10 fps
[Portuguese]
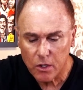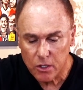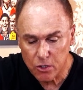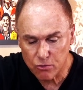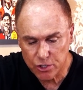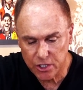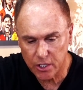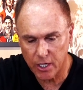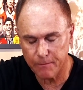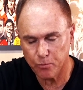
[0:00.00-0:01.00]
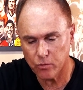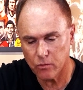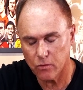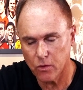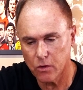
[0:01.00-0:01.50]
E um dia,
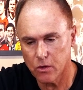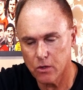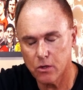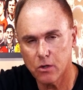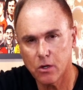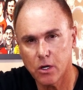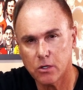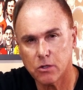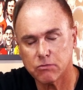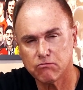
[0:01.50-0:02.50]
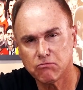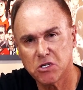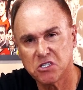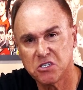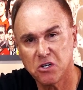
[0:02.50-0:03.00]
uh, no
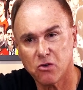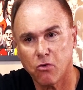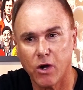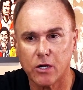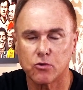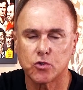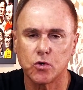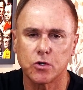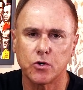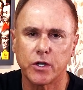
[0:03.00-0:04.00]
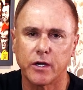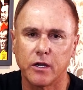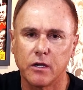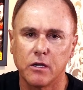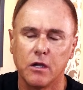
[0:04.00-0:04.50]
terceiro ou quarto jogo que eu
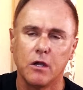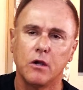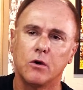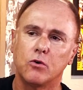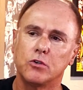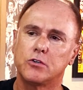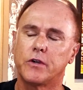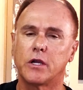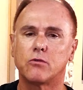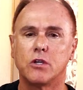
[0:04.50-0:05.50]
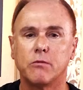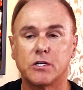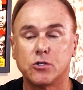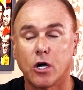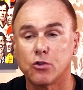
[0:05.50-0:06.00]
narrei, o Luiz Fernando Lima
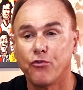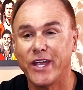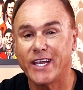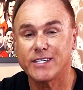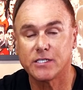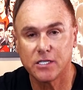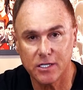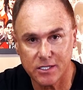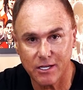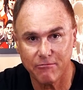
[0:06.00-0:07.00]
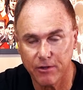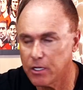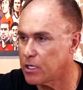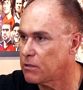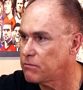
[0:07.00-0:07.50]
disse, ó, oh, tu vem na
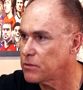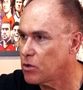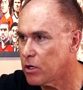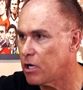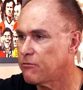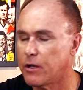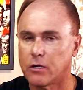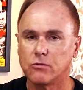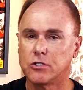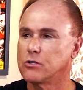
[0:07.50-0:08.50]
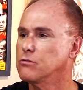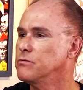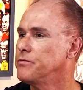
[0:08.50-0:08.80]
sexta-feira que eu quero falar contigo.